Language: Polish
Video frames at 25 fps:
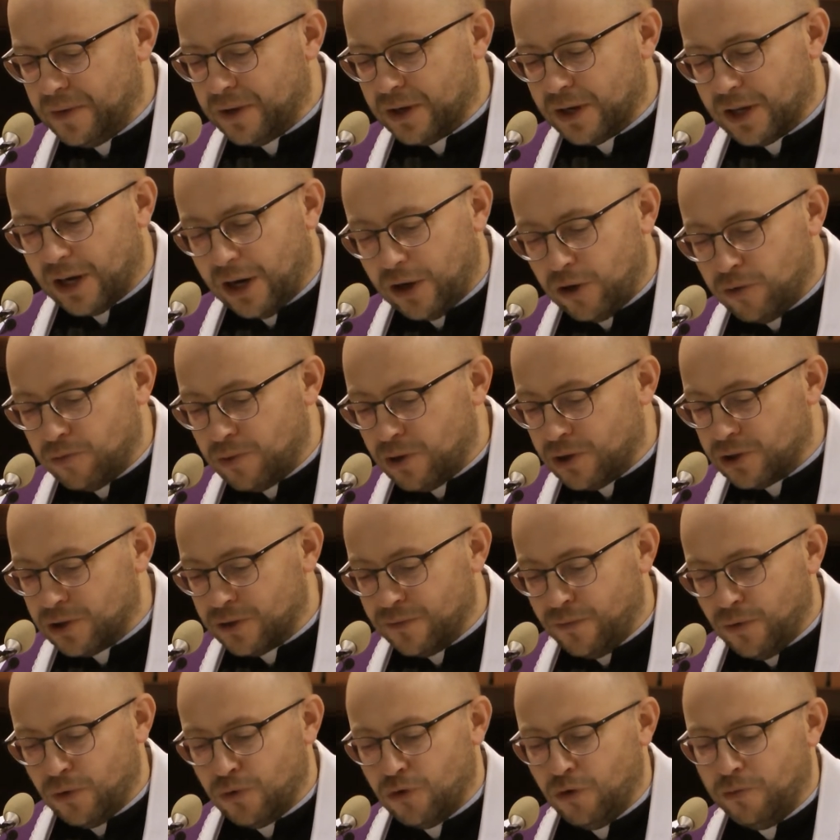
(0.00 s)

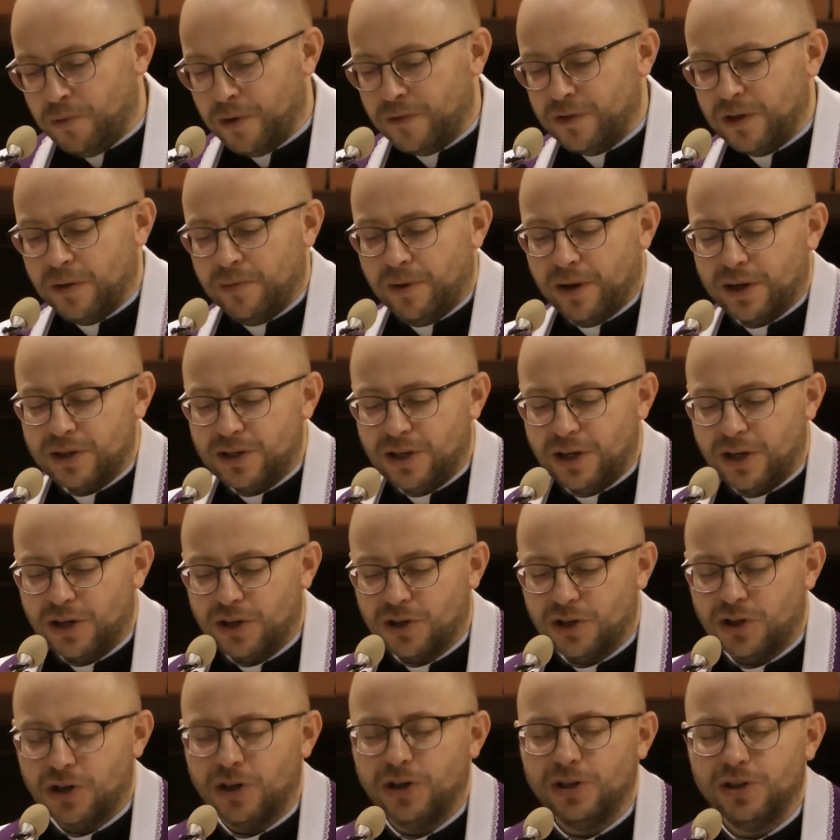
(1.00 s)
Krajobraz wokół pewnie bardziej
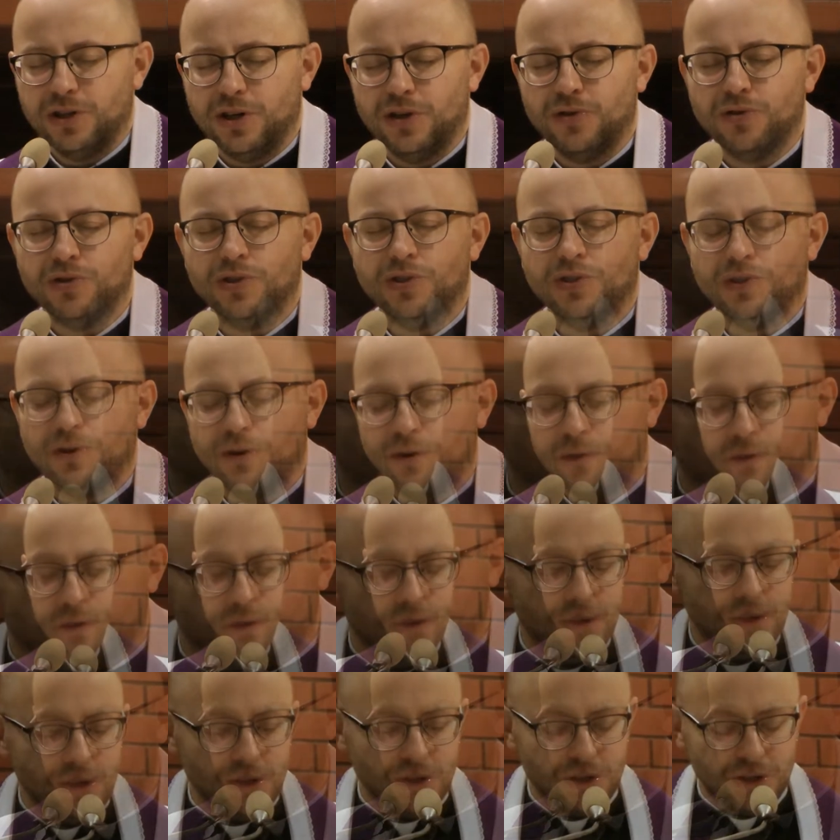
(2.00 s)
księżycowy
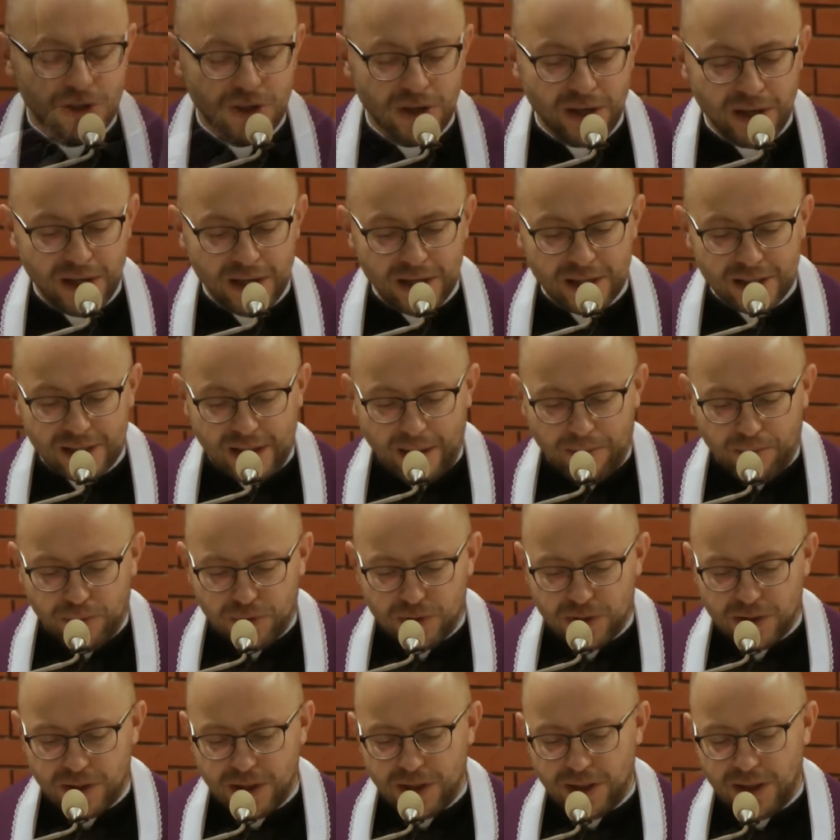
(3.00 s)
niż na
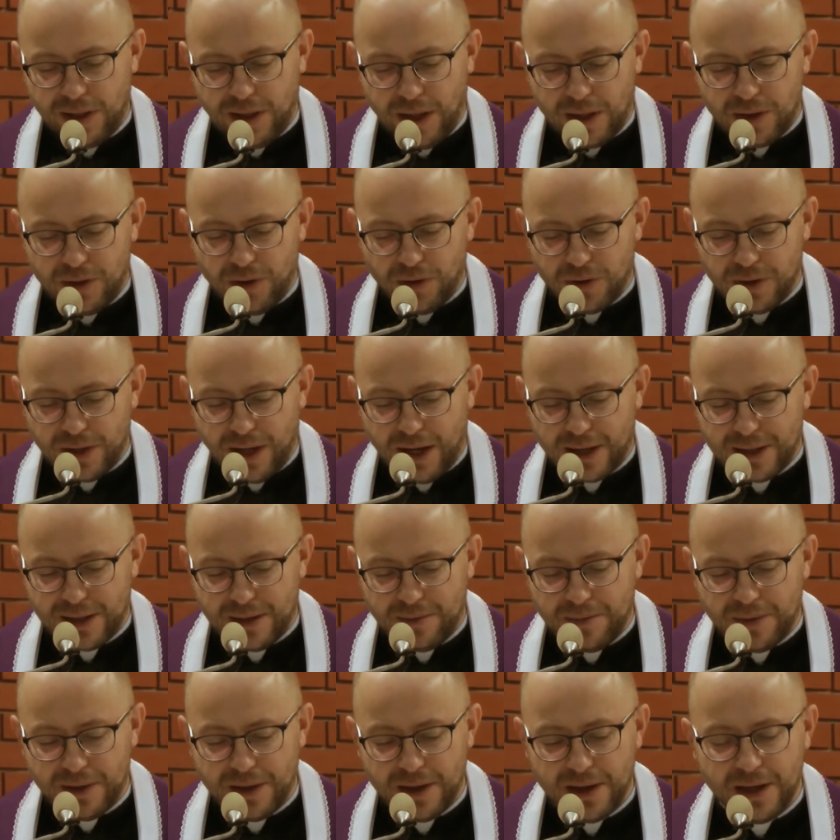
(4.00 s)
pustyni nad
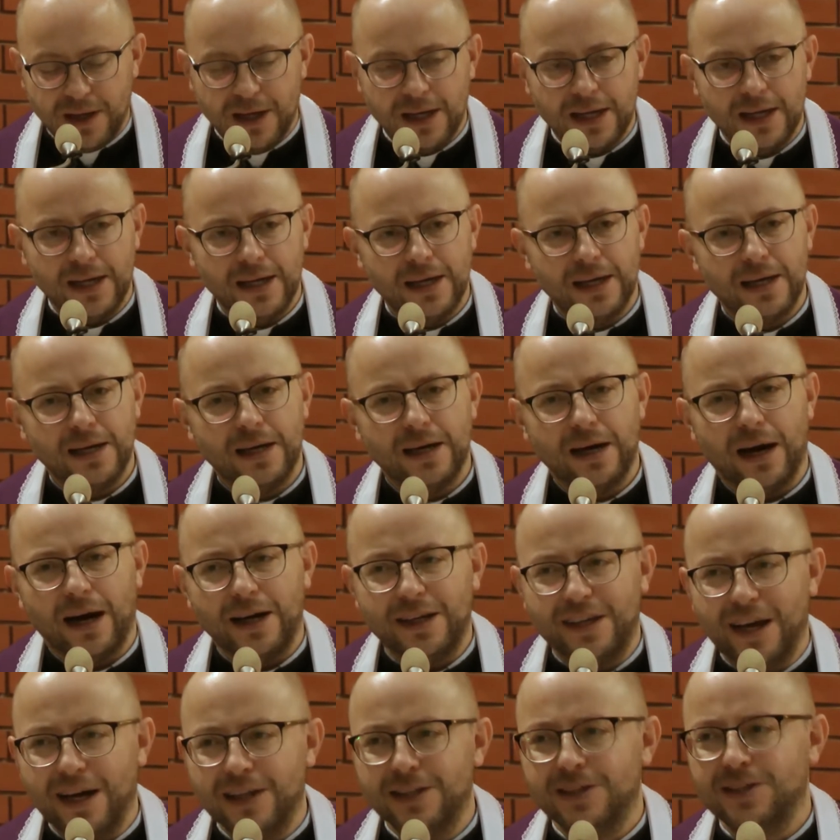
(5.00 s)
Jordanem. A
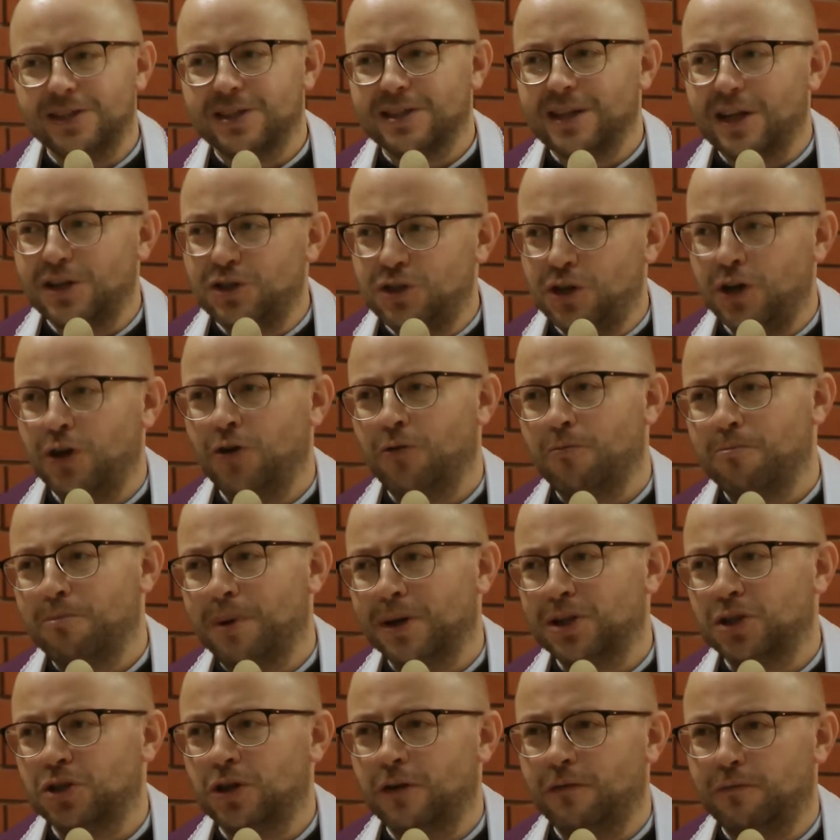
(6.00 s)
Jan z nadzieją
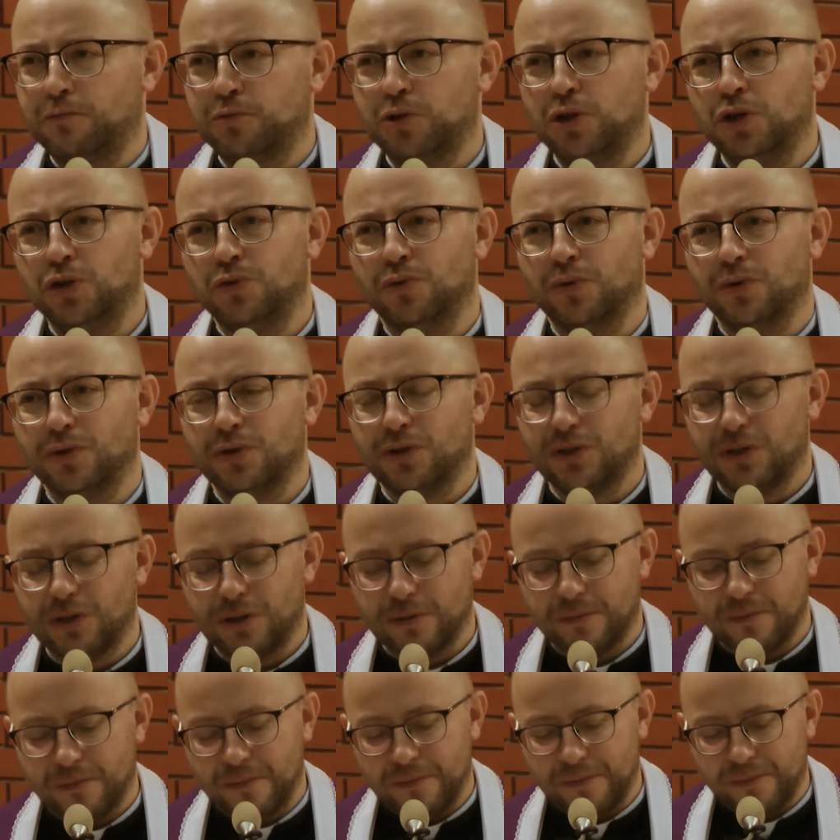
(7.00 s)
patrzy w
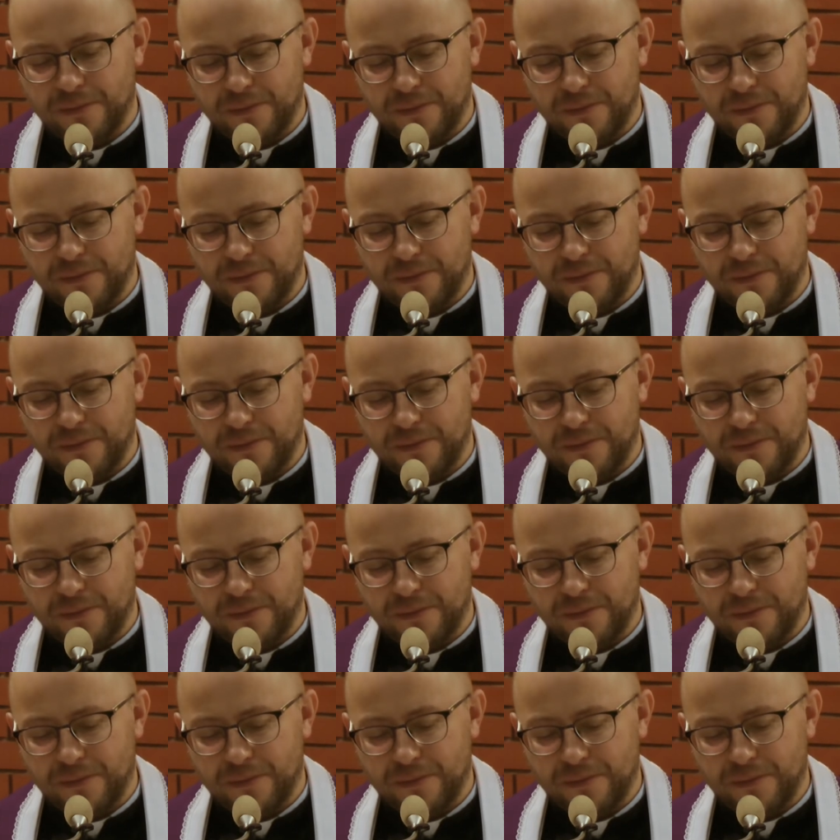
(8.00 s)
przyszłość.